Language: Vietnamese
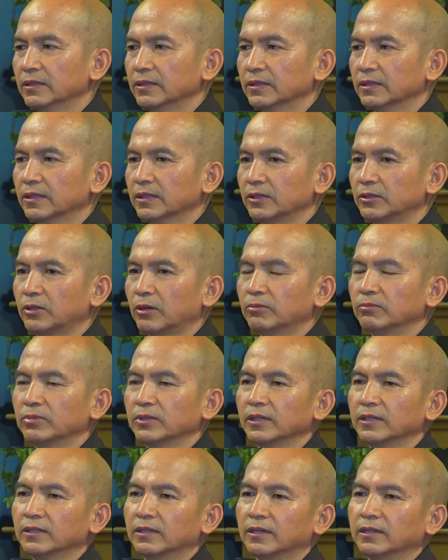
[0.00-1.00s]
Ở trong
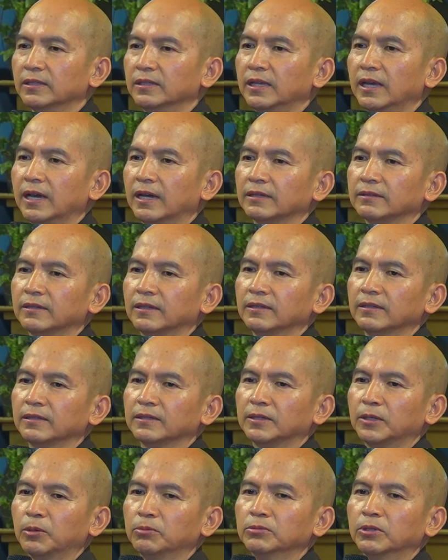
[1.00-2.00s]
cái thời gian rất là
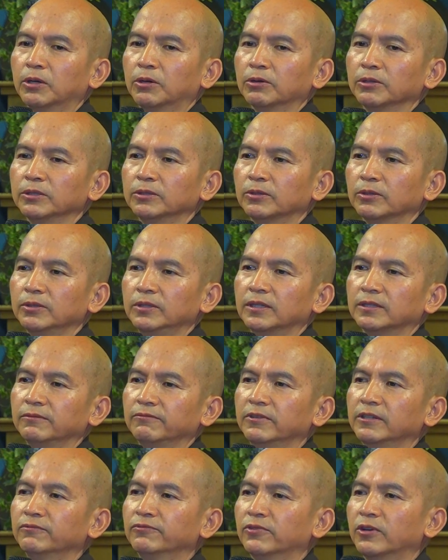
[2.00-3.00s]
nóng hổi của dịch
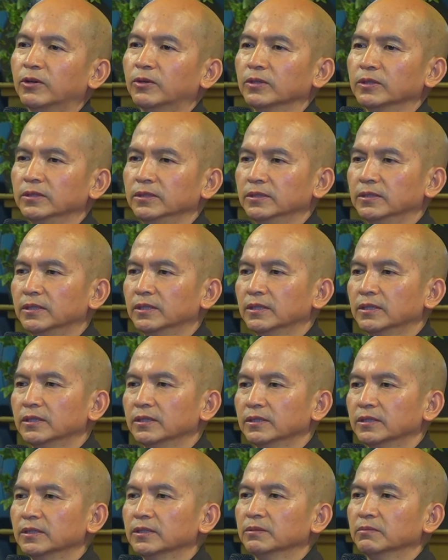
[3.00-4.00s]
viêm phổi
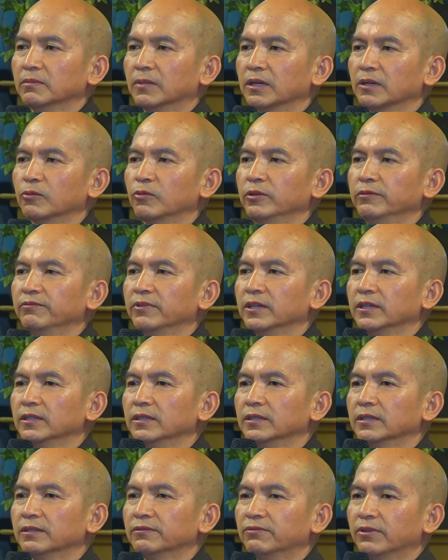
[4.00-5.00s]
mà quý
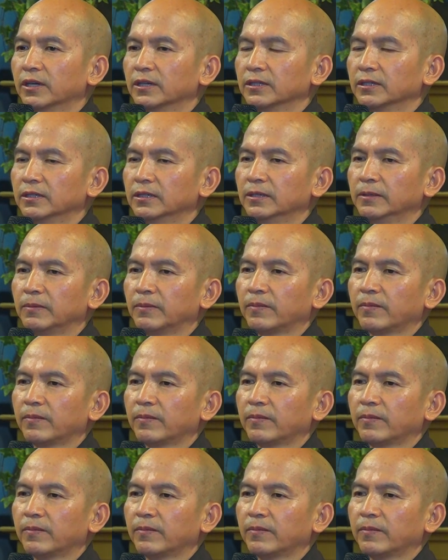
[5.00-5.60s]
vị vẫn